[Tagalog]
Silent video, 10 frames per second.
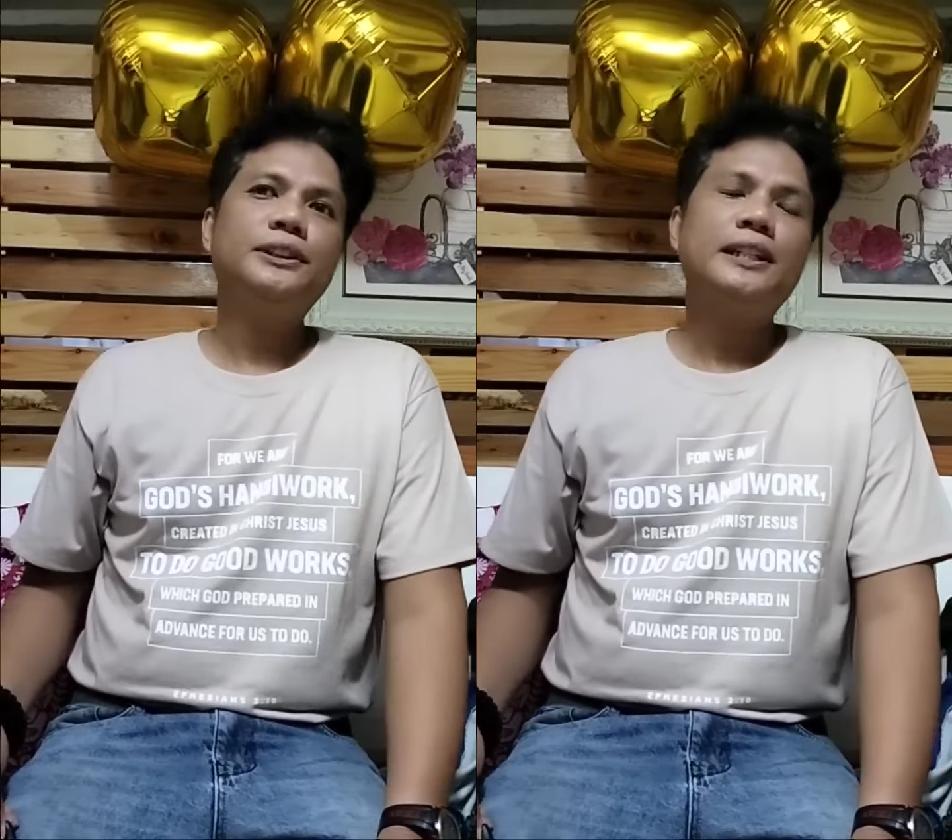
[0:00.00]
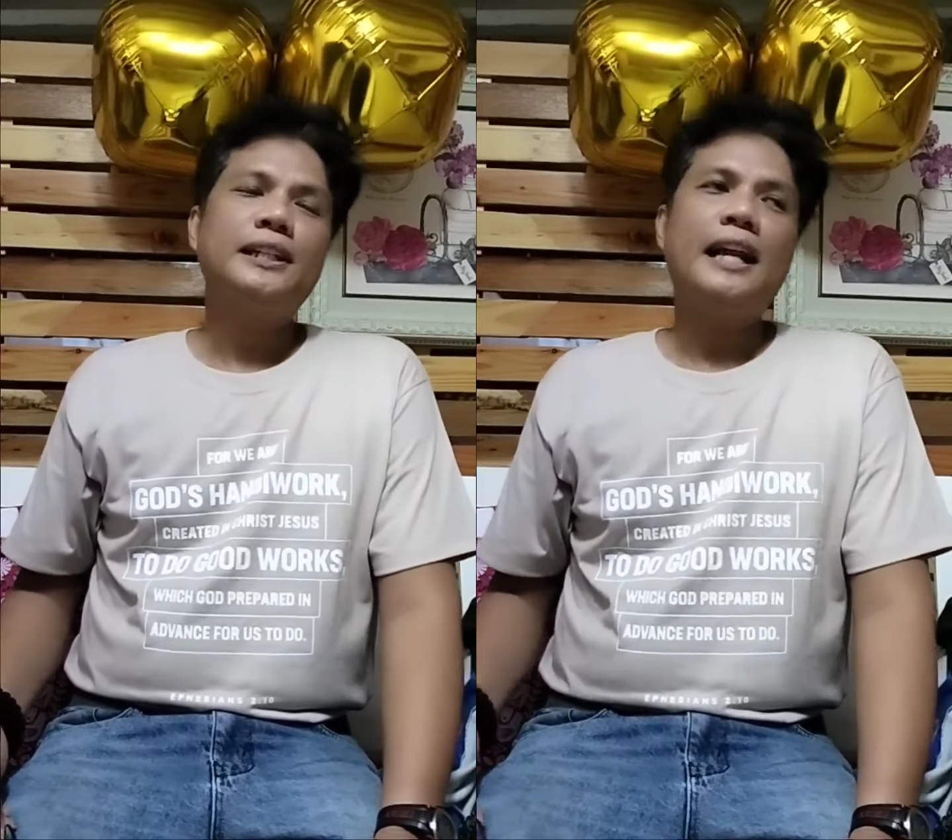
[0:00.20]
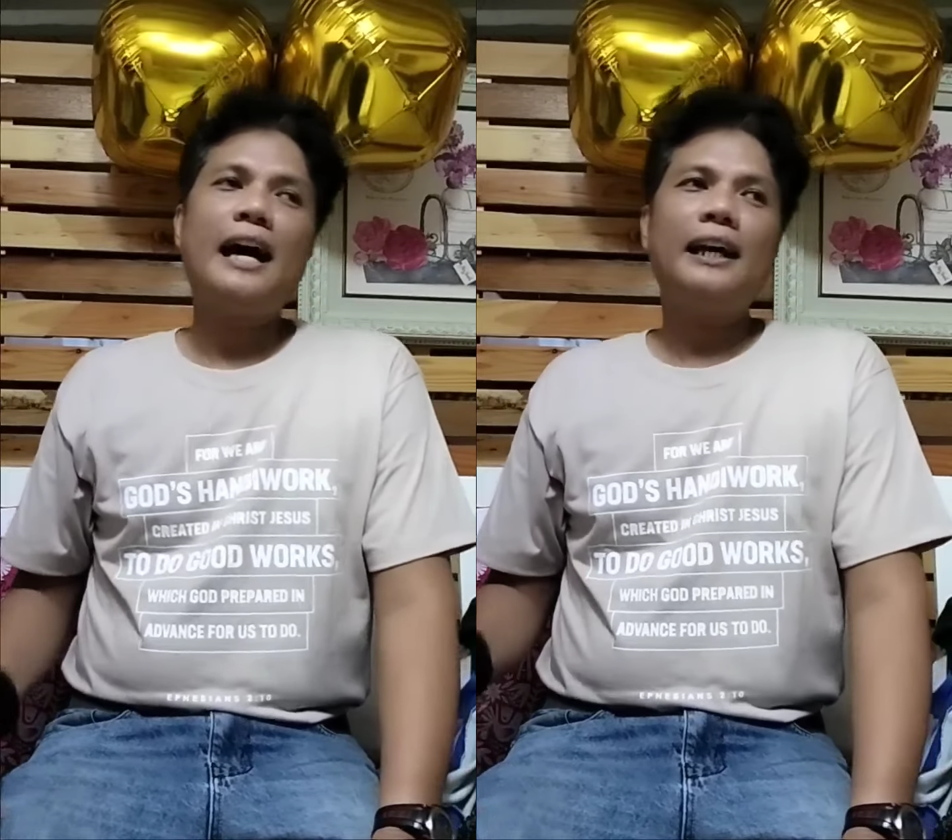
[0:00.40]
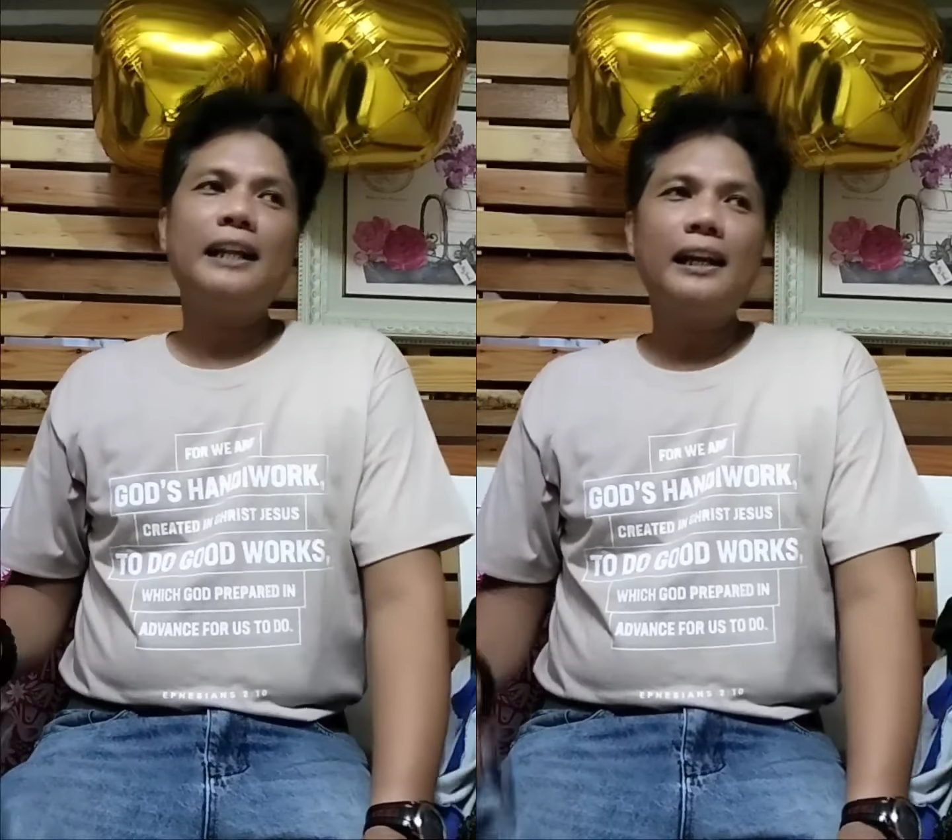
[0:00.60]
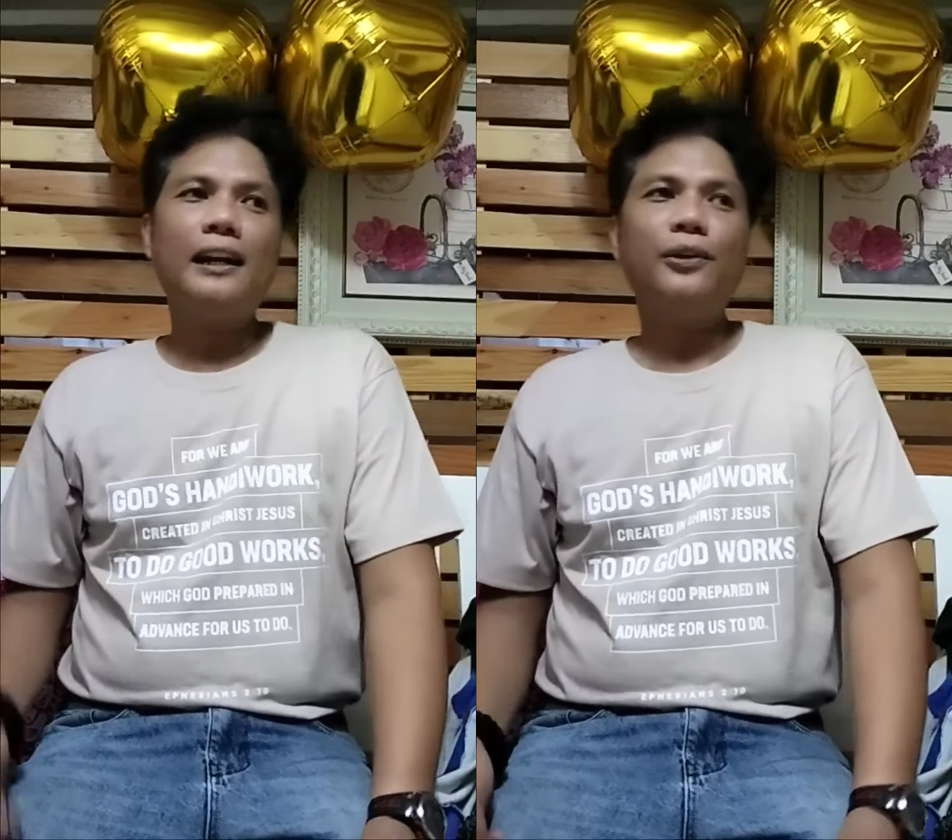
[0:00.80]

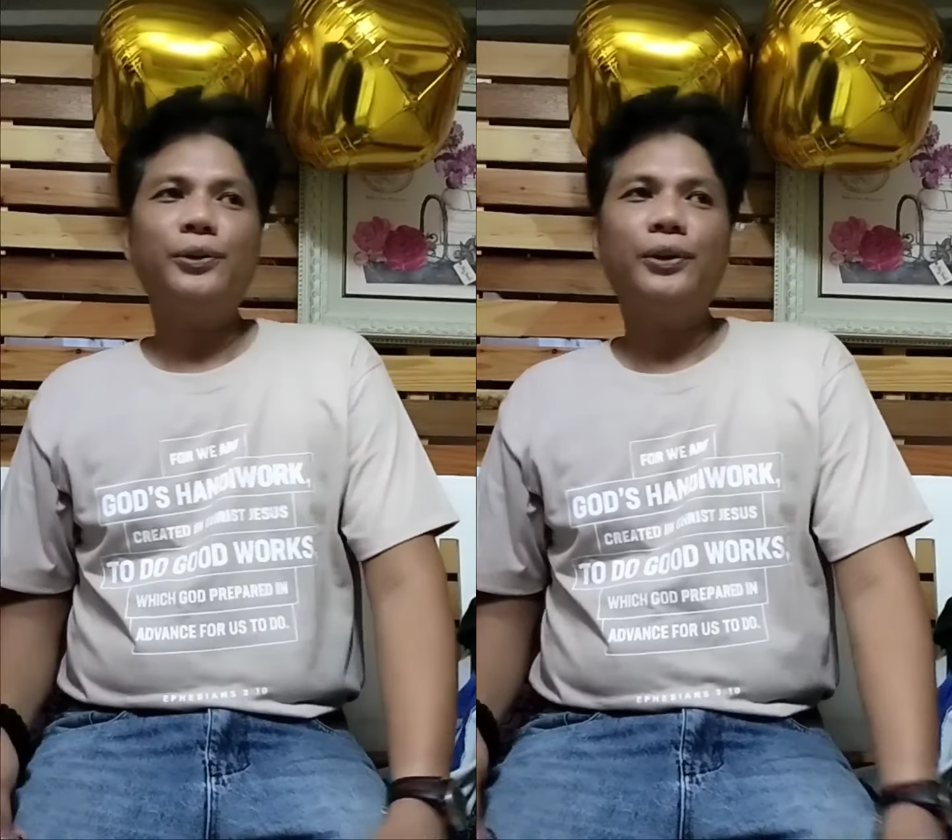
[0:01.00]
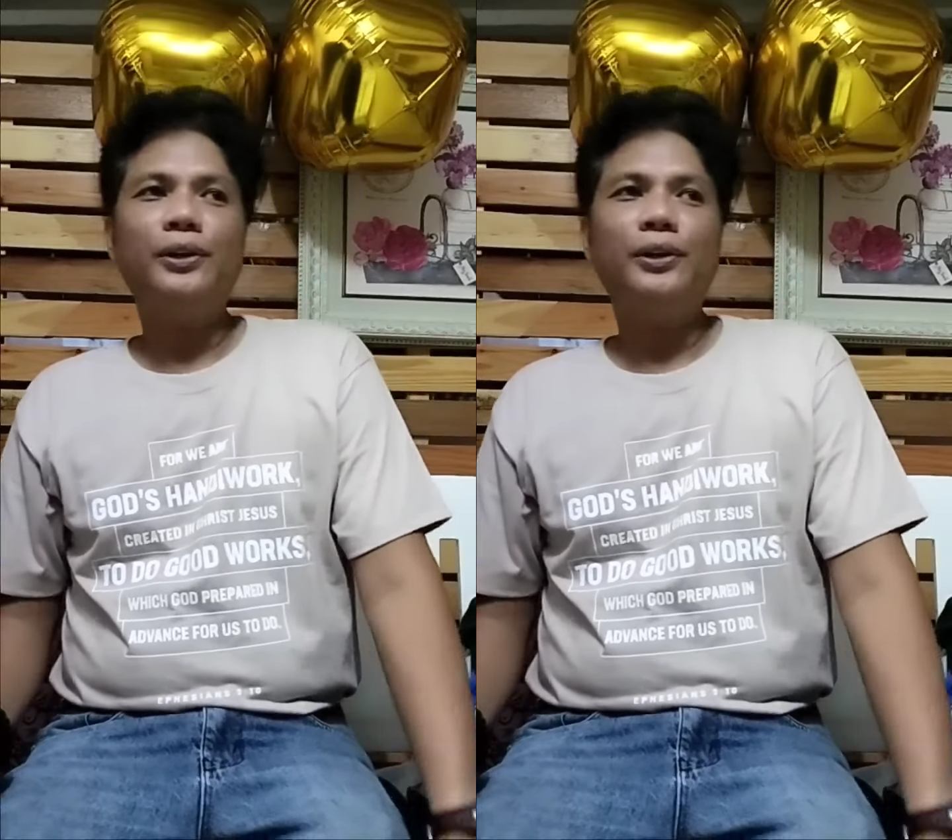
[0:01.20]
Naalala ko nung